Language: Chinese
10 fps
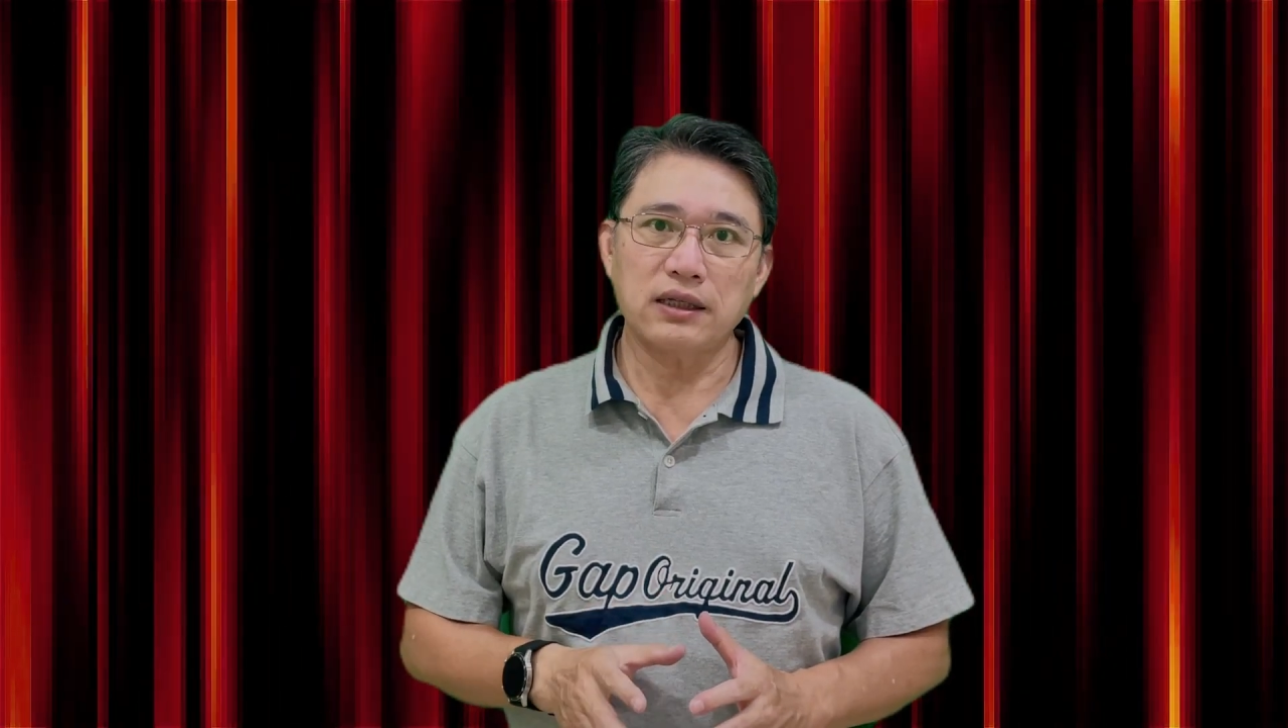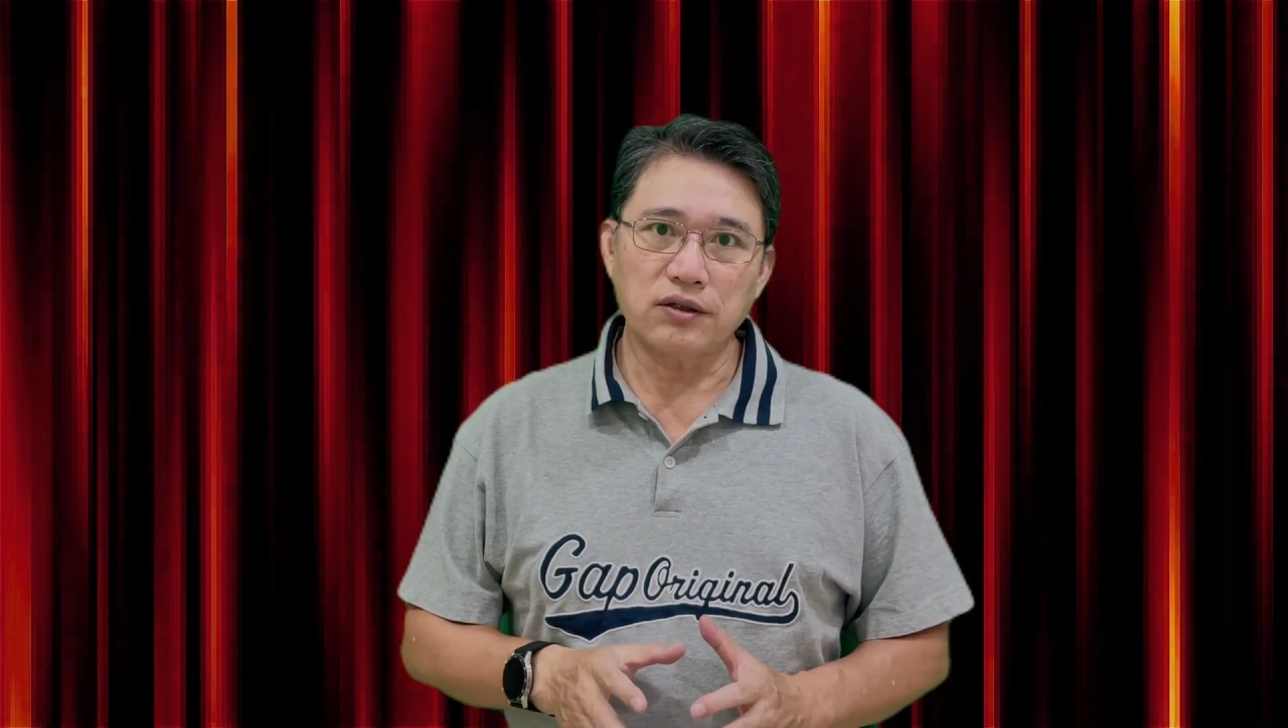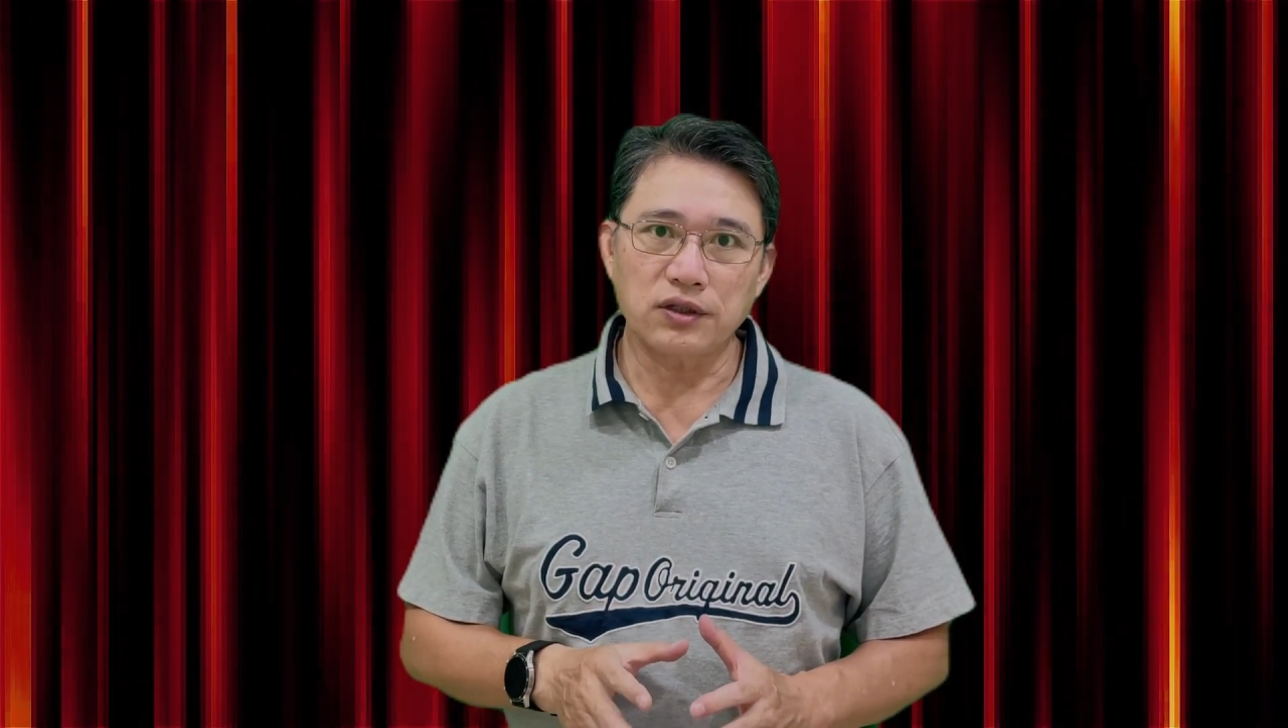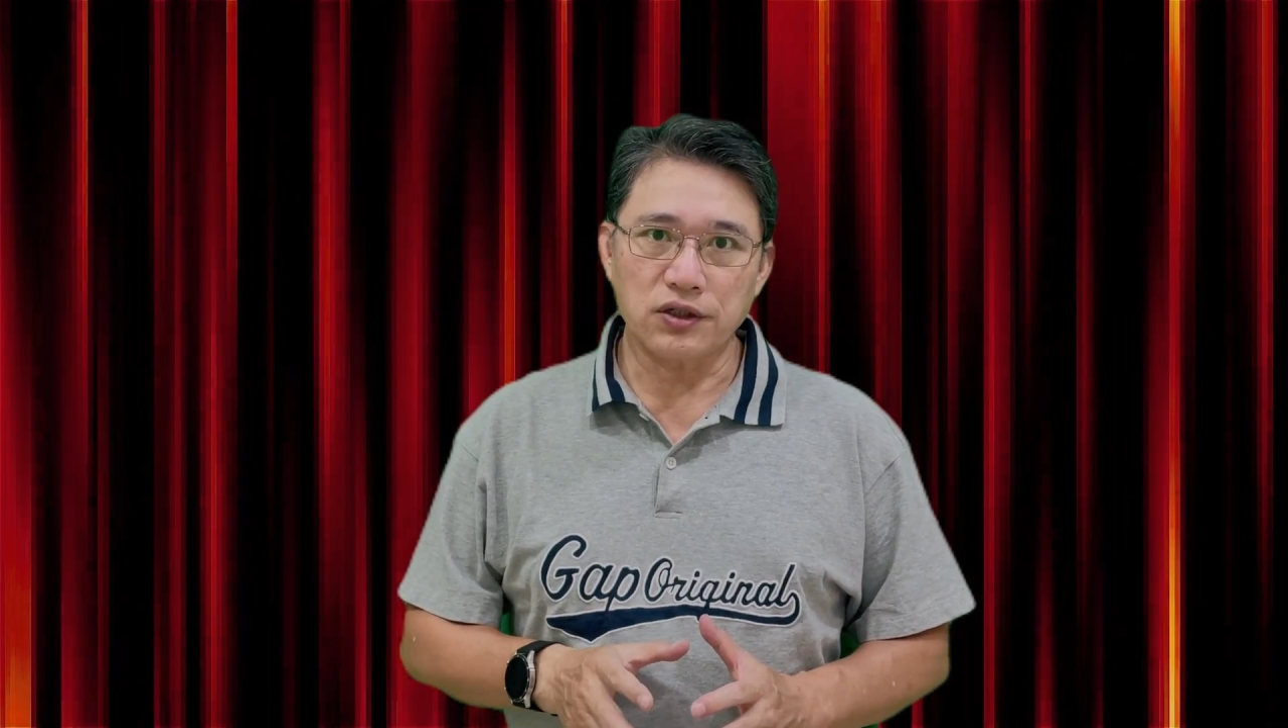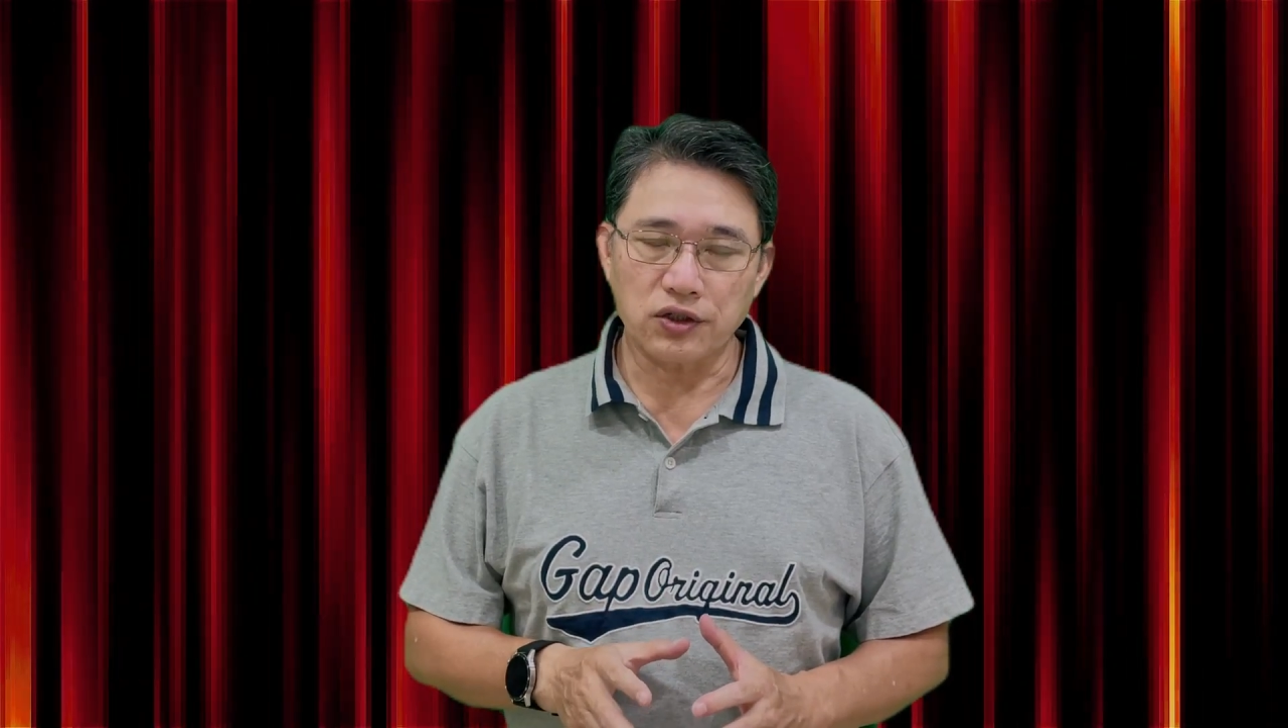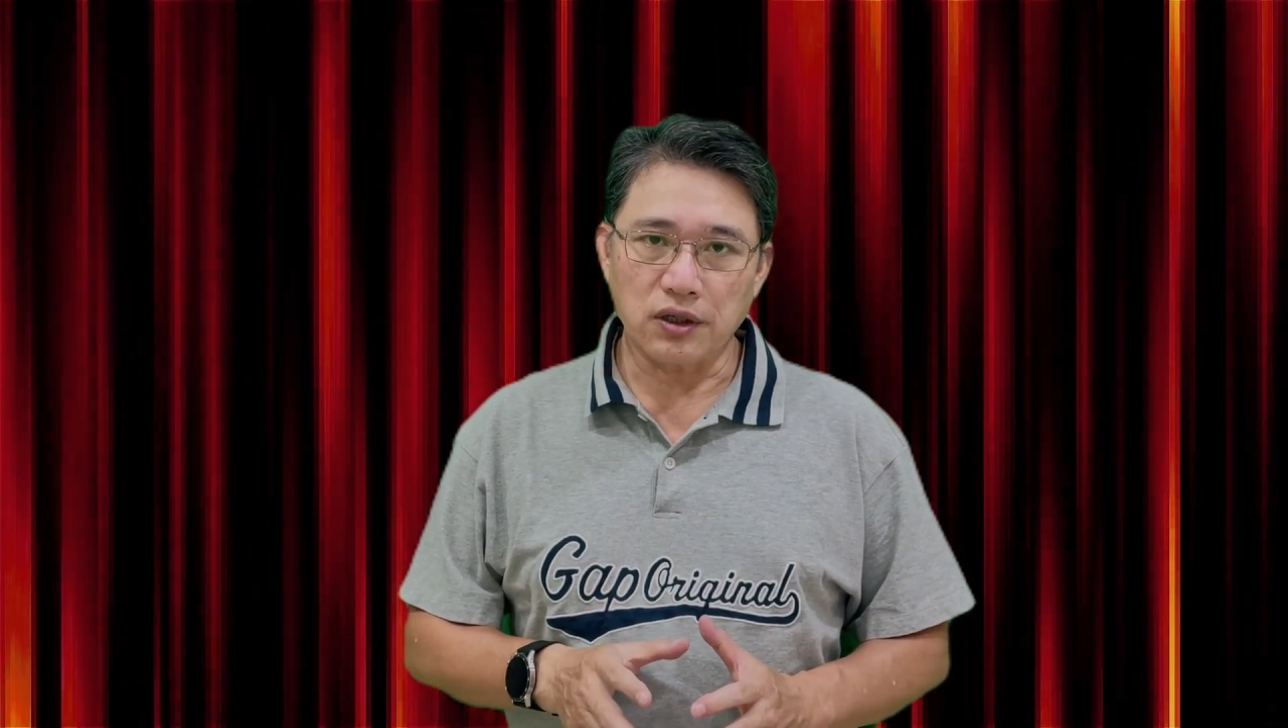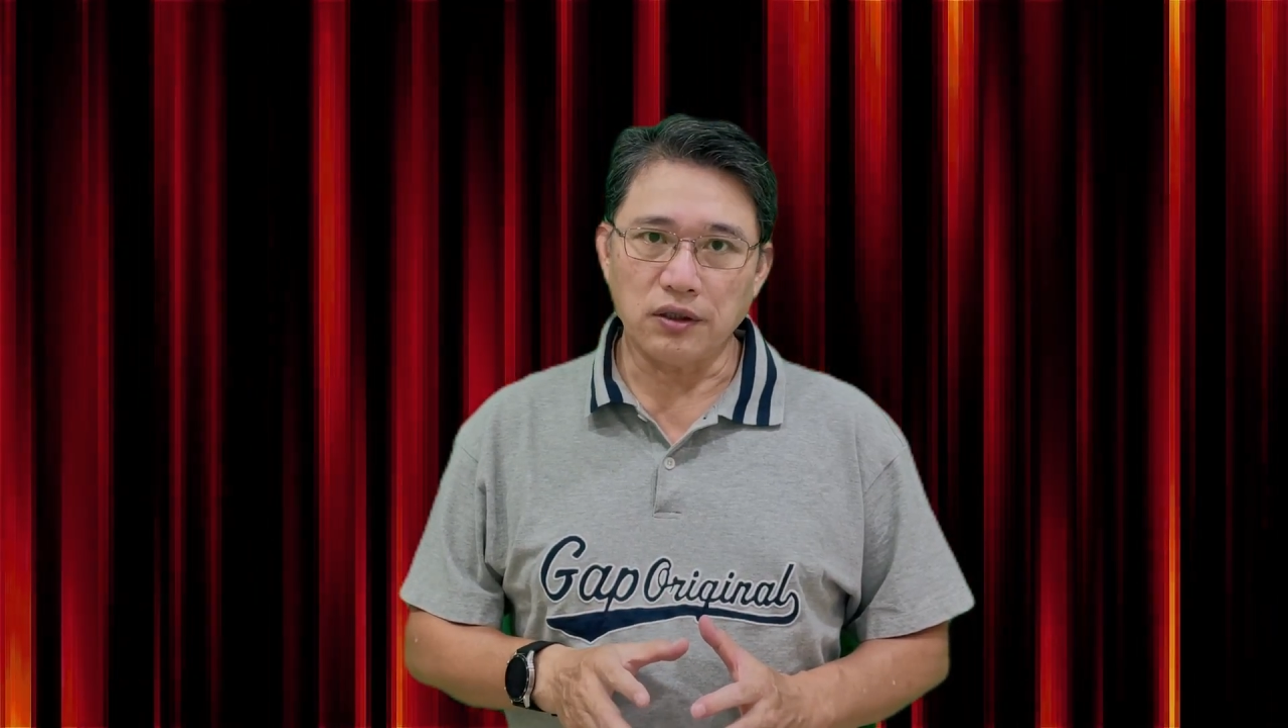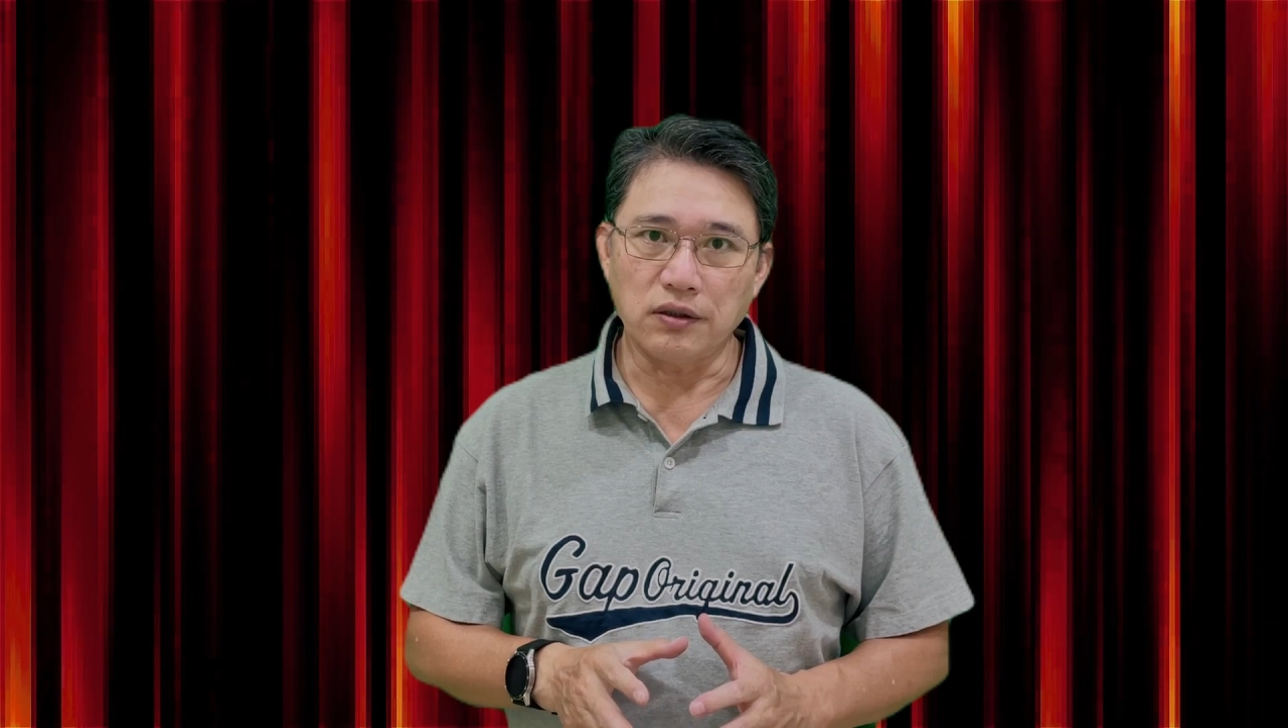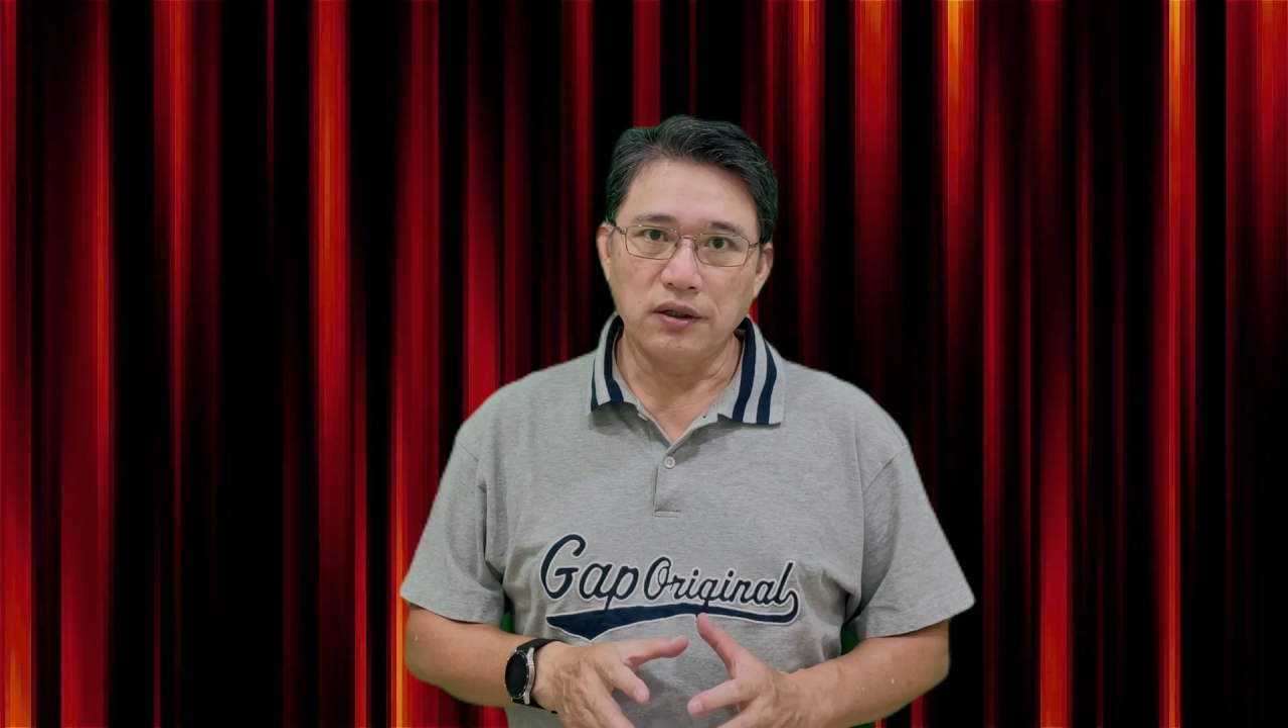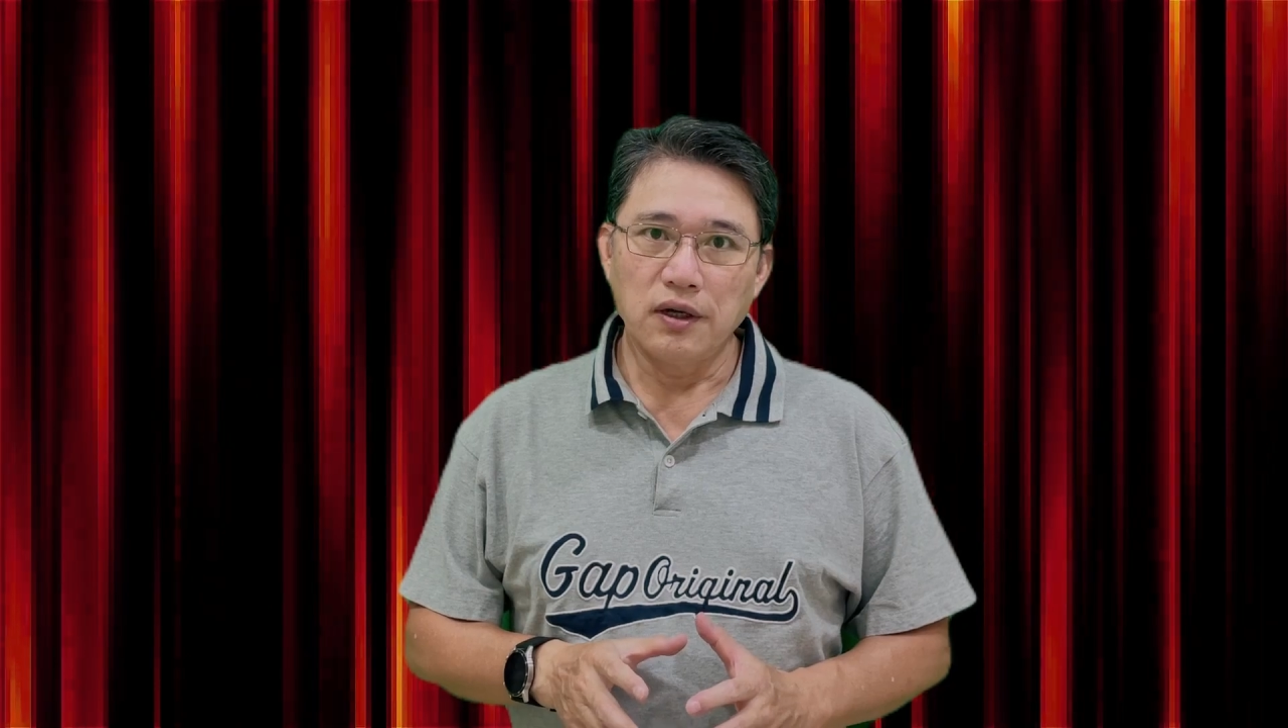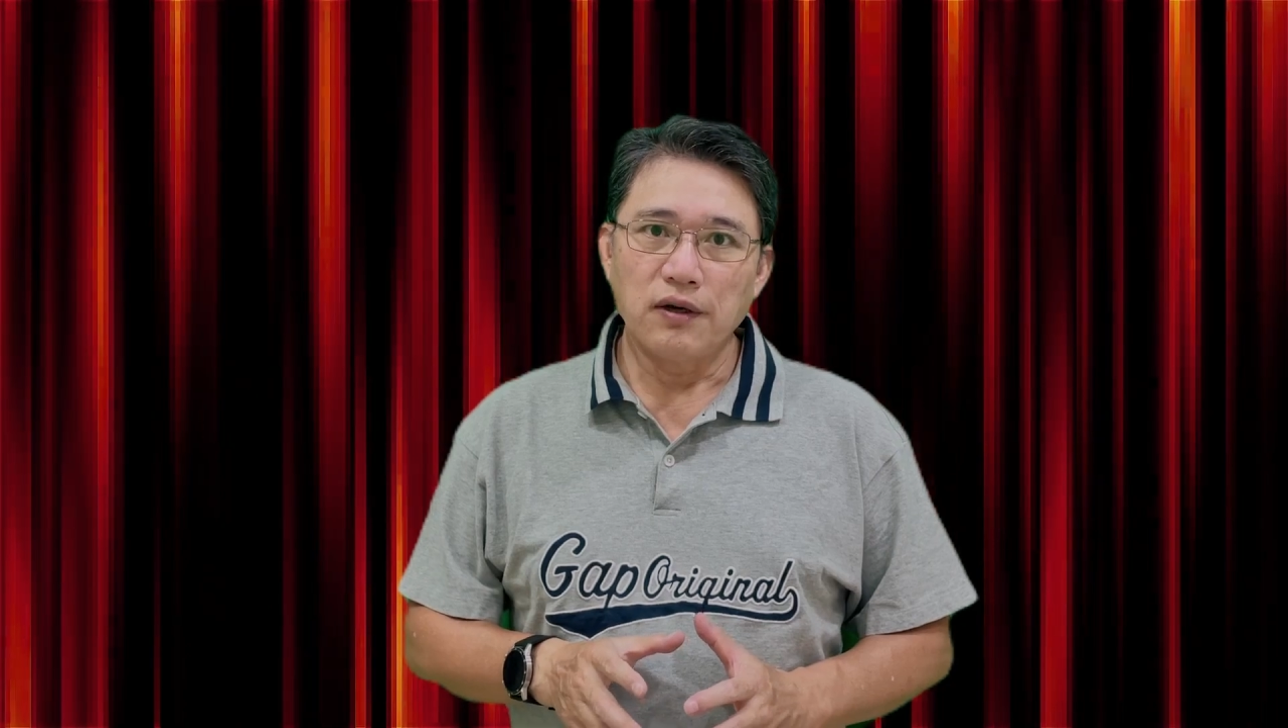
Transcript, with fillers: 头的时候，